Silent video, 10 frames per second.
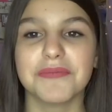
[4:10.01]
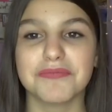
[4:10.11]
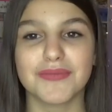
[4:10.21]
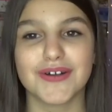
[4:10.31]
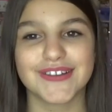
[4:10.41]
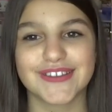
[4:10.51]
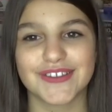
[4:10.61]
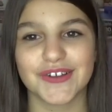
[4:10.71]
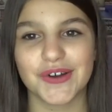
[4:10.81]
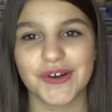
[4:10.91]

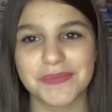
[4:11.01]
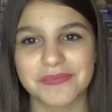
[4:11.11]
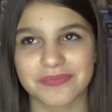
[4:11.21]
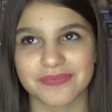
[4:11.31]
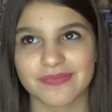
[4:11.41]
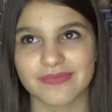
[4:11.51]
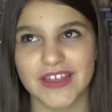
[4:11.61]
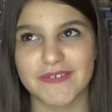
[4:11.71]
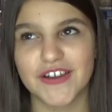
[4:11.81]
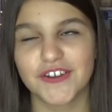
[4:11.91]
molto mm,
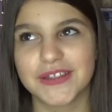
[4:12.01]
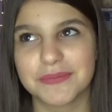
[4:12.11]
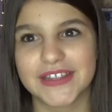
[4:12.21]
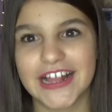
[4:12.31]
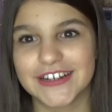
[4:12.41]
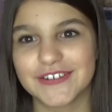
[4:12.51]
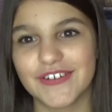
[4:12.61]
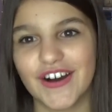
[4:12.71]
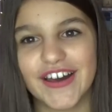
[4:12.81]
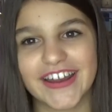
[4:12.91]
che vengono tipo dal
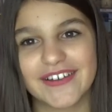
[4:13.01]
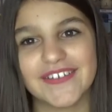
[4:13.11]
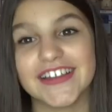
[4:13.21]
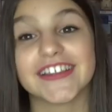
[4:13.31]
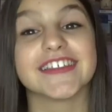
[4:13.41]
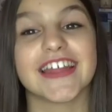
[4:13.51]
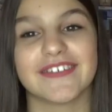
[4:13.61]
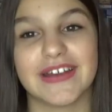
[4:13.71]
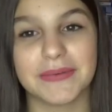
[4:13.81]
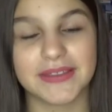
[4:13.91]
cuore quindi sono state
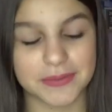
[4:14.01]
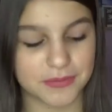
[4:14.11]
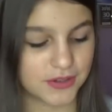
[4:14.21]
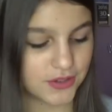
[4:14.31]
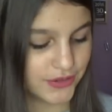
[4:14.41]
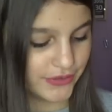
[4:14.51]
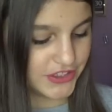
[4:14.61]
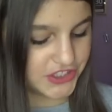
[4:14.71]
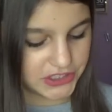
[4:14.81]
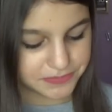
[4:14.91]
veramente molto
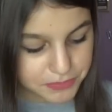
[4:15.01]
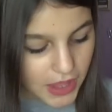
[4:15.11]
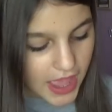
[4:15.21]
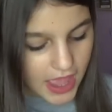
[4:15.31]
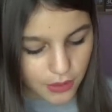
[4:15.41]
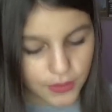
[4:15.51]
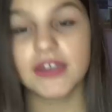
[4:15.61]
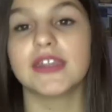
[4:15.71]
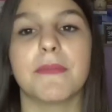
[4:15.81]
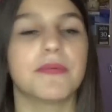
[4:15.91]
dolci
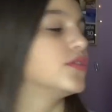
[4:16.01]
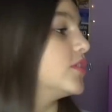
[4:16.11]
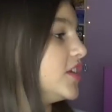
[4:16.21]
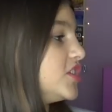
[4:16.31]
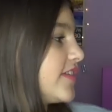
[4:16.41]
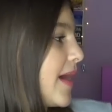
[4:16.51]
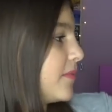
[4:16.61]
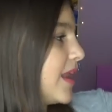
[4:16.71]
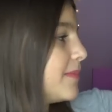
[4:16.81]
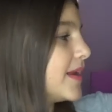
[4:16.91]
quindi appunto
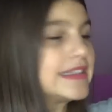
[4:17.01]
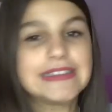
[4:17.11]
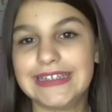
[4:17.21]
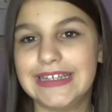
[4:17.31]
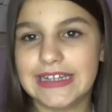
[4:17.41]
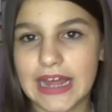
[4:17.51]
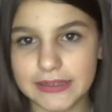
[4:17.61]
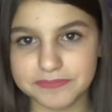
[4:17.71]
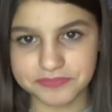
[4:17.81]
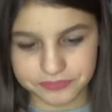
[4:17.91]
dicevamo la Martina